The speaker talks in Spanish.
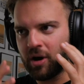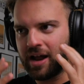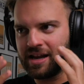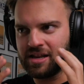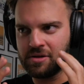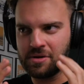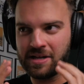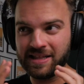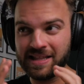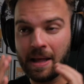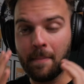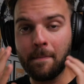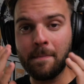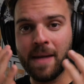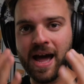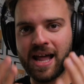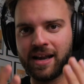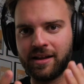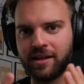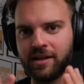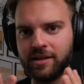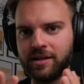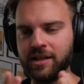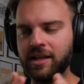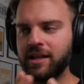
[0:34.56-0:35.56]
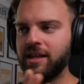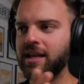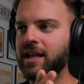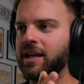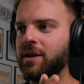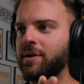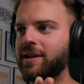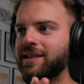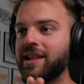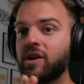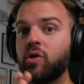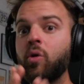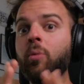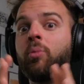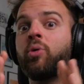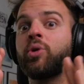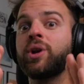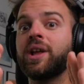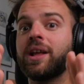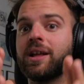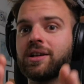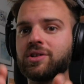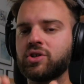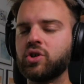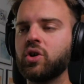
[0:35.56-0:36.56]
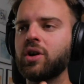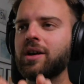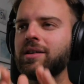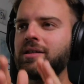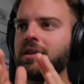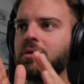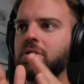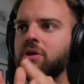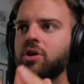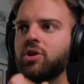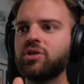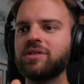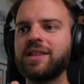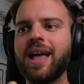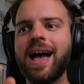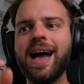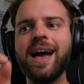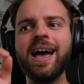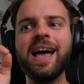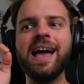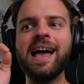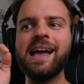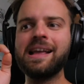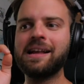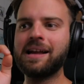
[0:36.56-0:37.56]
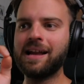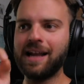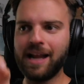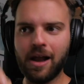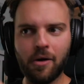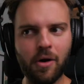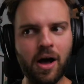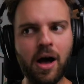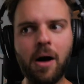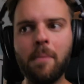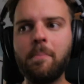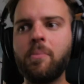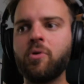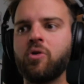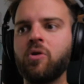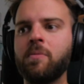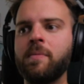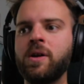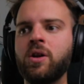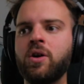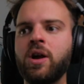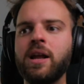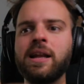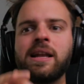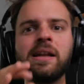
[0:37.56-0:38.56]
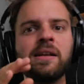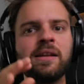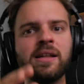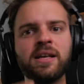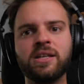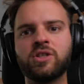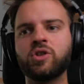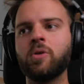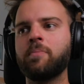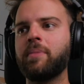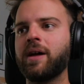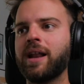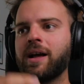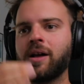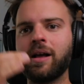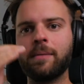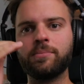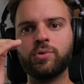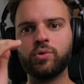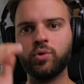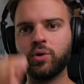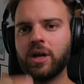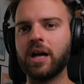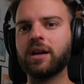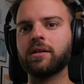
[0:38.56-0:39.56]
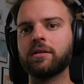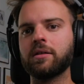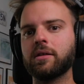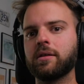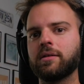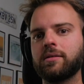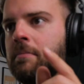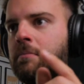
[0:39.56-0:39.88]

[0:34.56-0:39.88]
A nivel de marketing y a nivel de comunicación, este video está clavado por lo menos el inicio para capturarte.